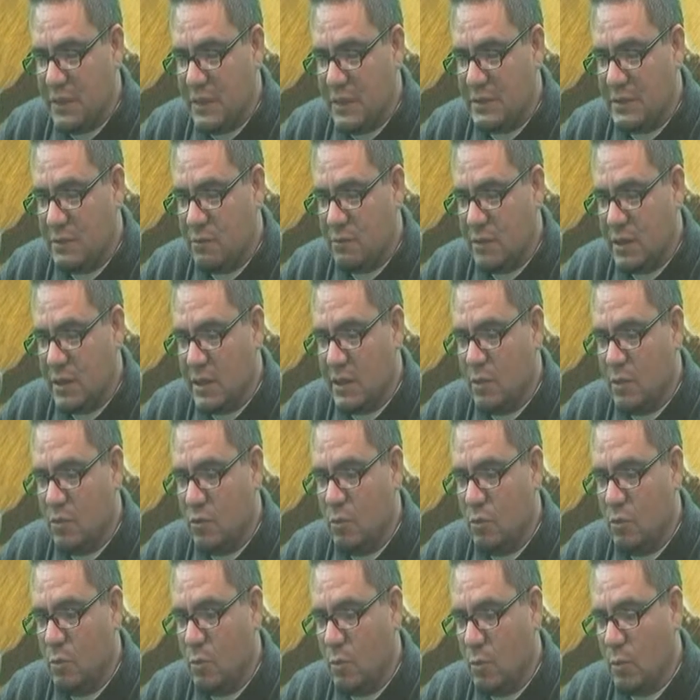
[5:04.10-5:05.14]
empresa y cualquier
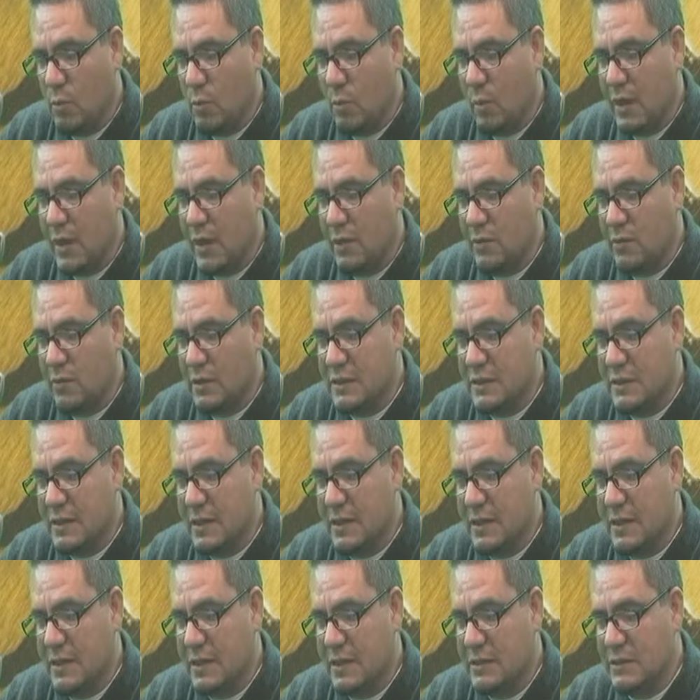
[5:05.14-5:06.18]
grupo, por pequeño que
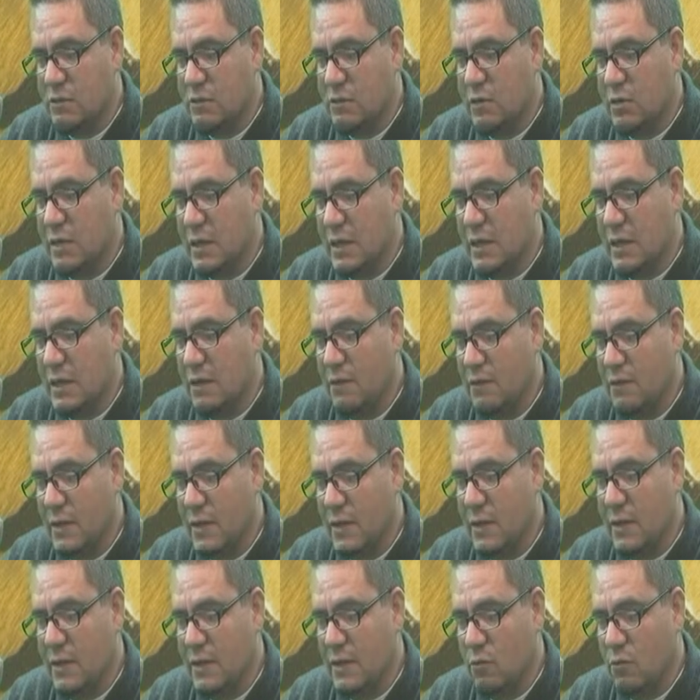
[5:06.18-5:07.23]
sea, es no tener al
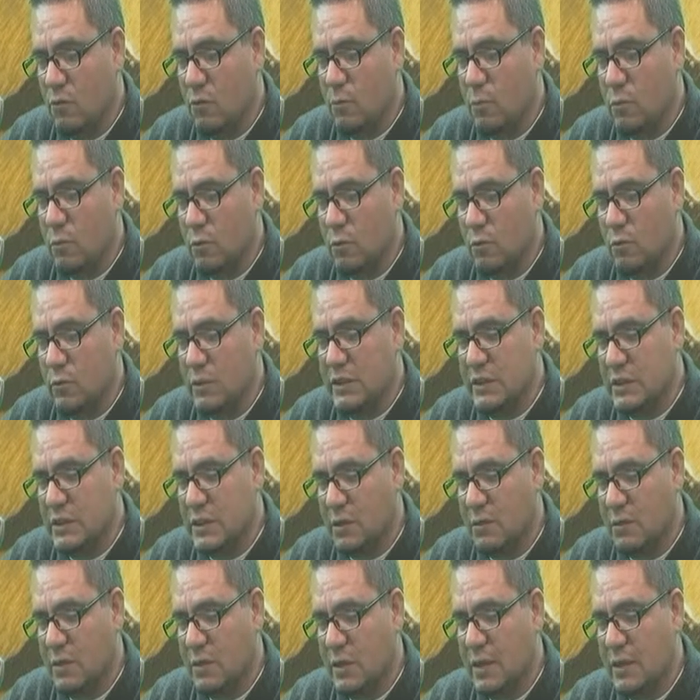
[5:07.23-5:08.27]
frente a un
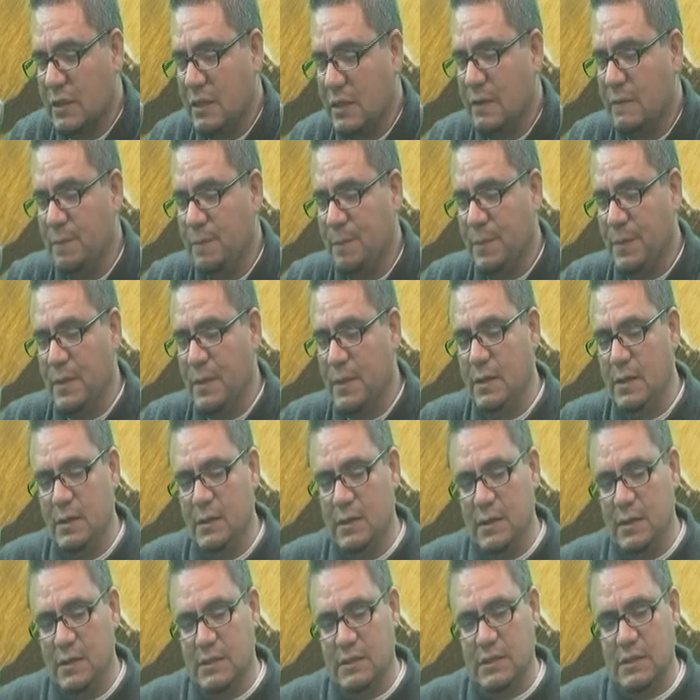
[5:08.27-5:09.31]
oportunista arrogante,
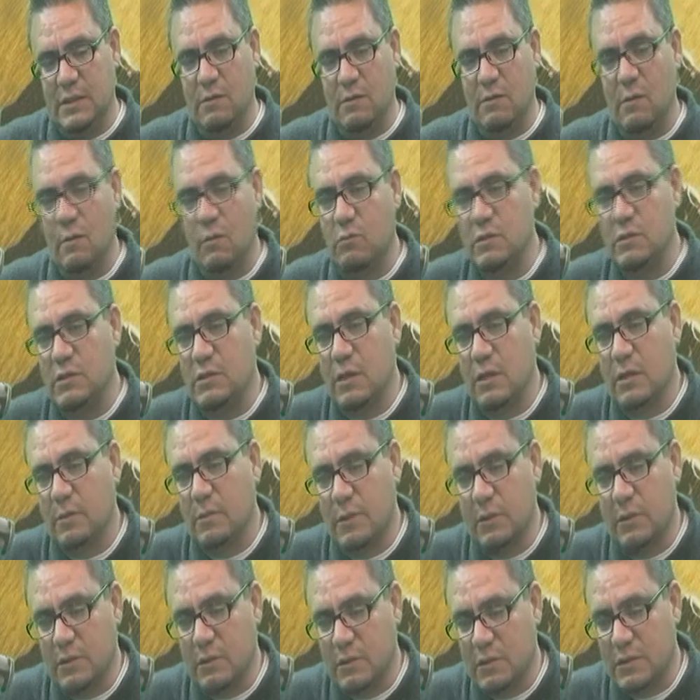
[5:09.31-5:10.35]
sino a un
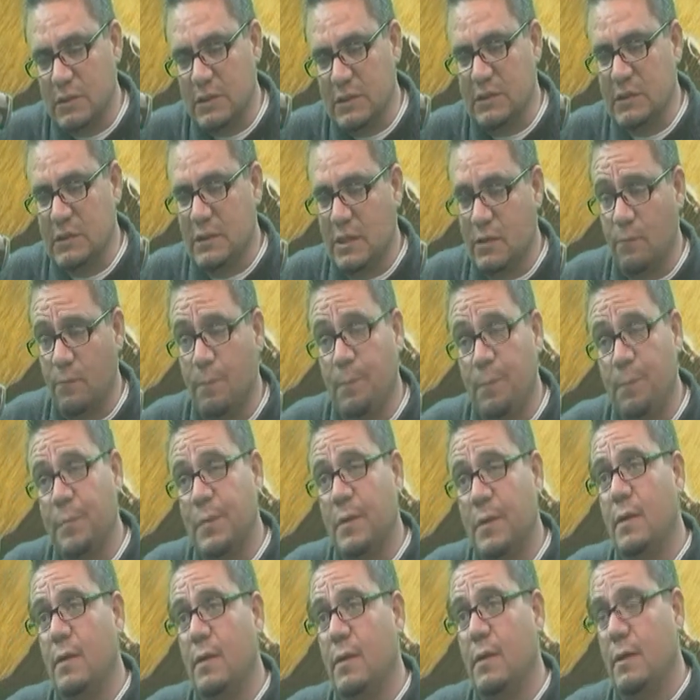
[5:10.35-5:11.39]
servidor sincero.
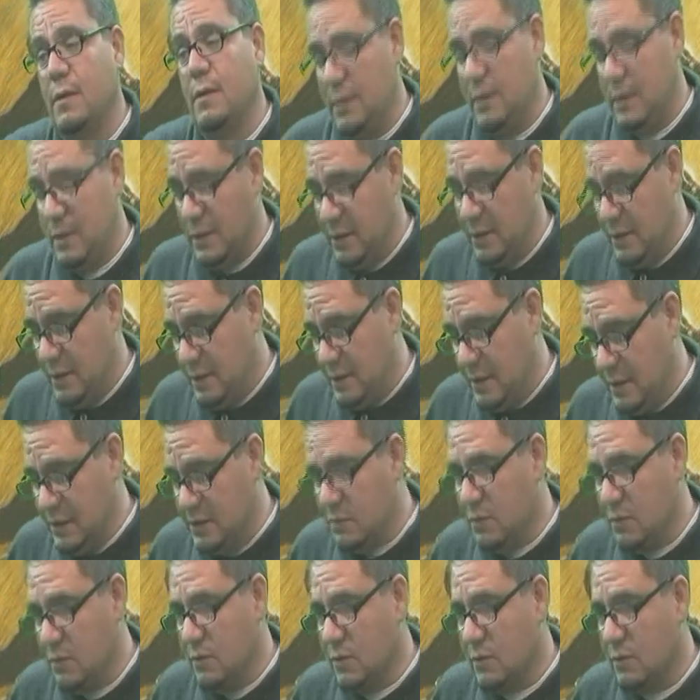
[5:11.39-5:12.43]

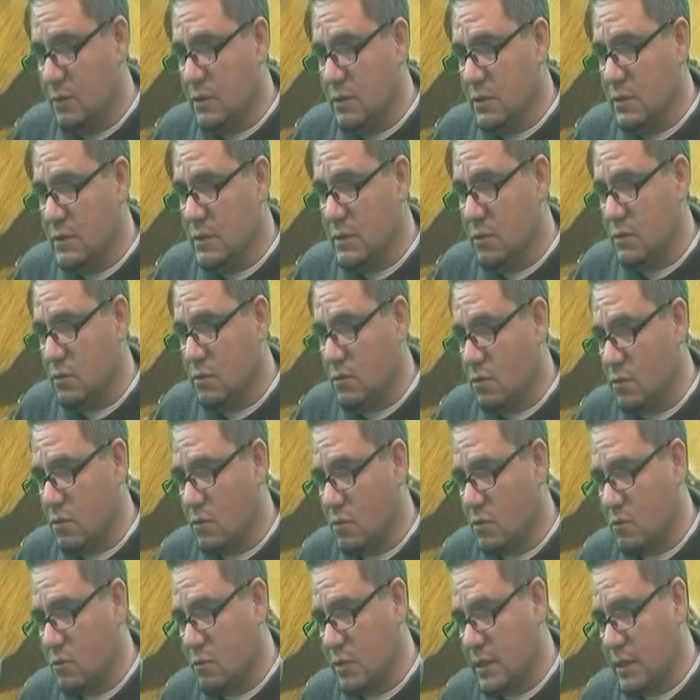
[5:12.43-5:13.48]
Esto es lo que nos dice el
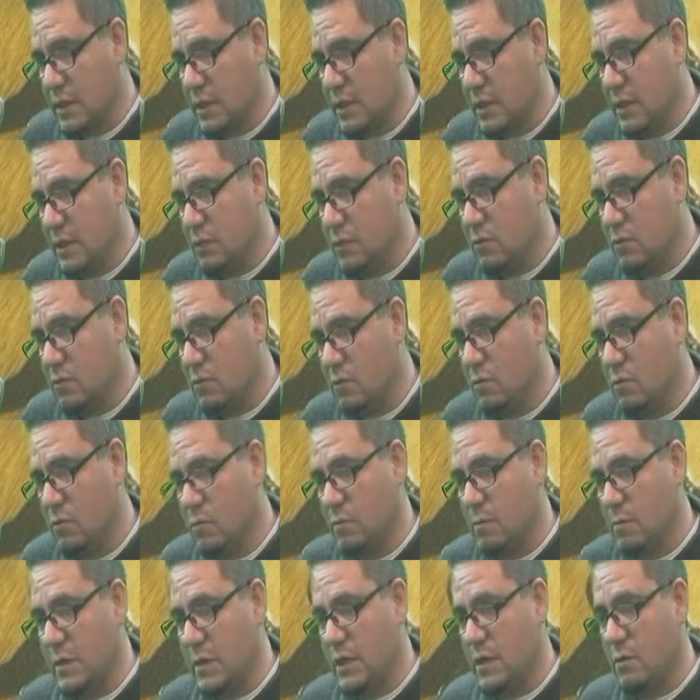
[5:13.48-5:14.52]
doctor Joaquín
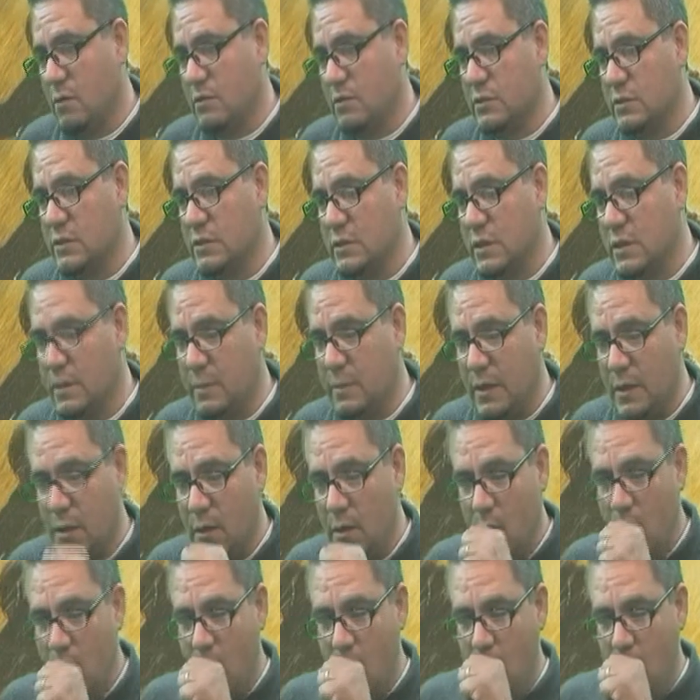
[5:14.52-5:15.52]
Antonio Peñalosa, se llama.